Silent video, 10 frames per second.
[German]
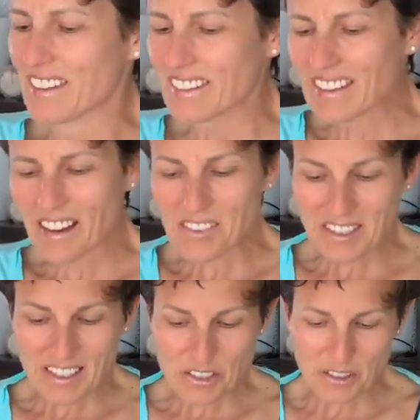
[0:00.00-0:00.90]
Ja, wie
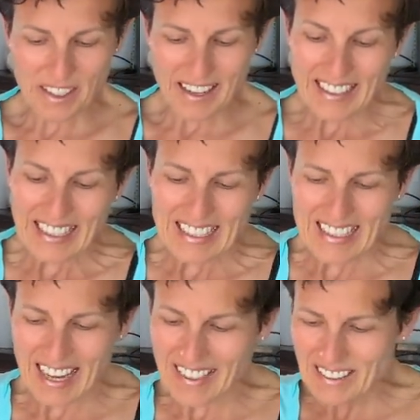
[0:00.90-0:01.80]
gerade schon eingangs
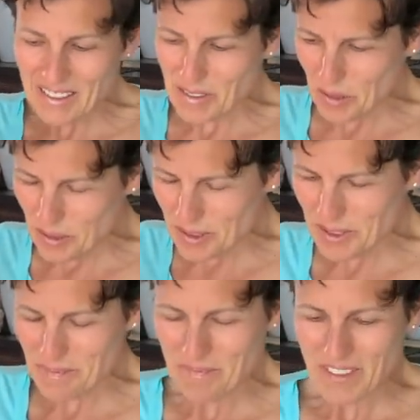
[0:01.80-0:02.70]
angedeutet,
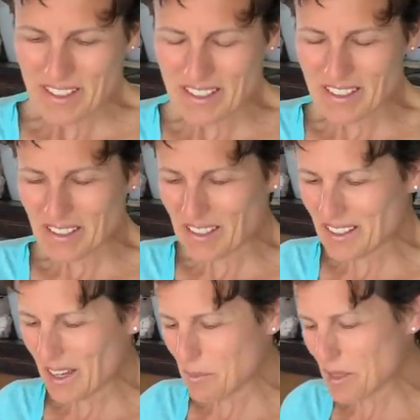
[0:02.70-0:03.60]

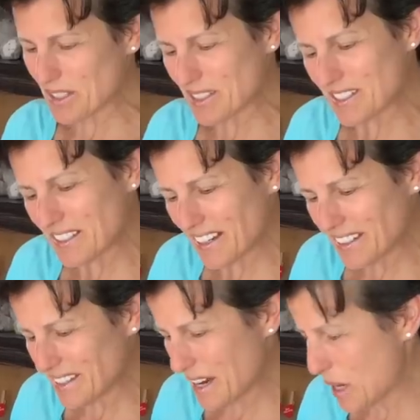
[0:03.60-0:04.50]
äh, habe ich jetzt hier
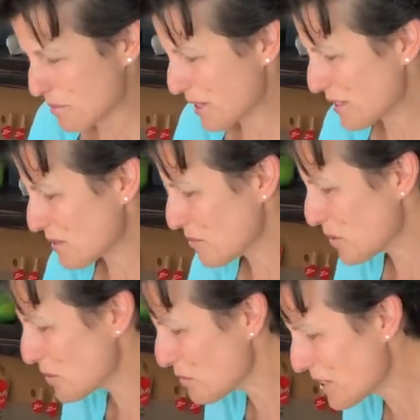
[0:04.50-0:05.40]
eine Arbeit
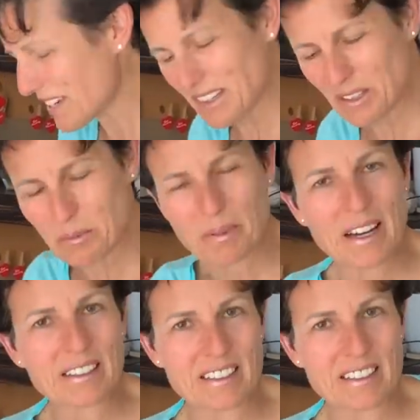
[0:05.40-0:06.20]
mit um die Ecke gebracht.